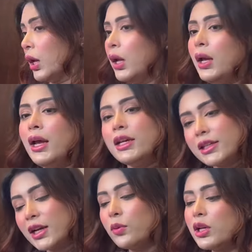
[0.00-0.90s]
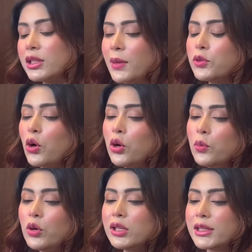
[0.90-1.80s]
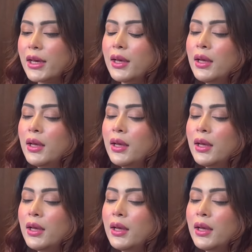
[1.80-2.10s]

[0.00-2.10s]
না সেটা বলেছিলাম তখন বলো যে